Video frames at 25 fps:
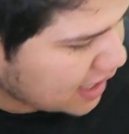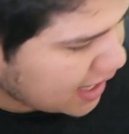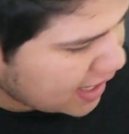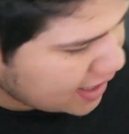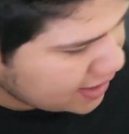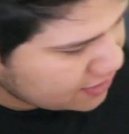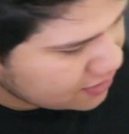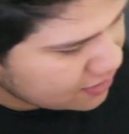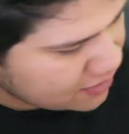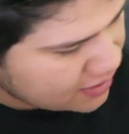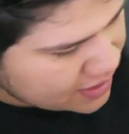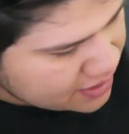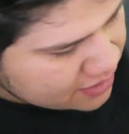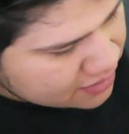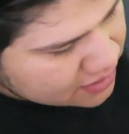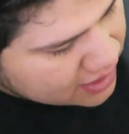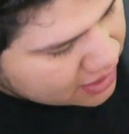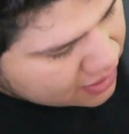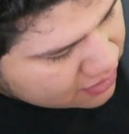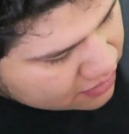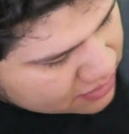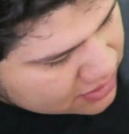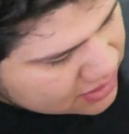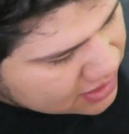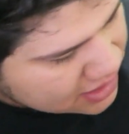Ah, no, hay otra
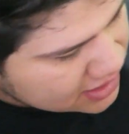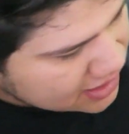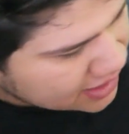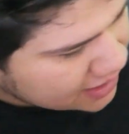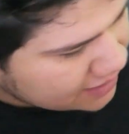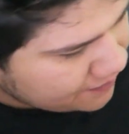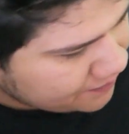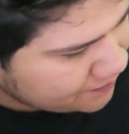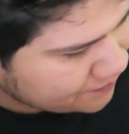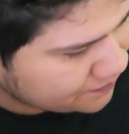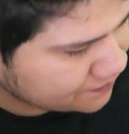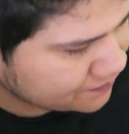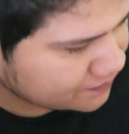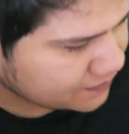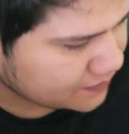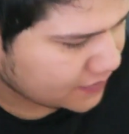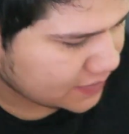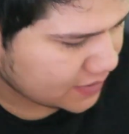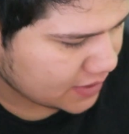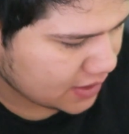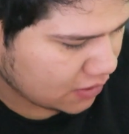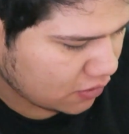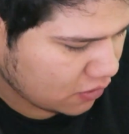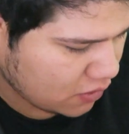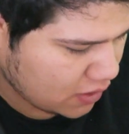cosita.
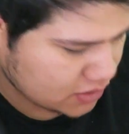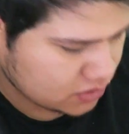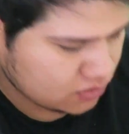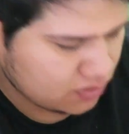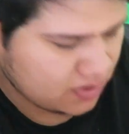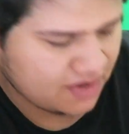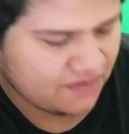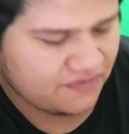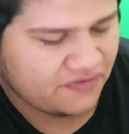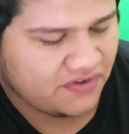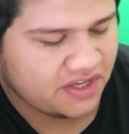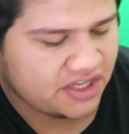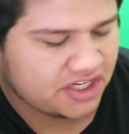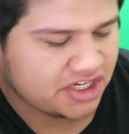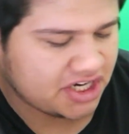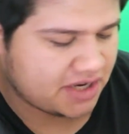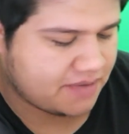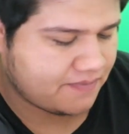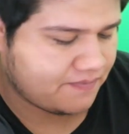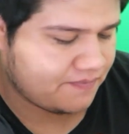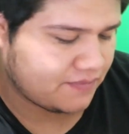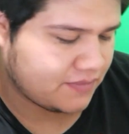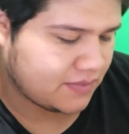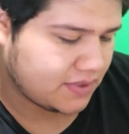Oh, es una ficha.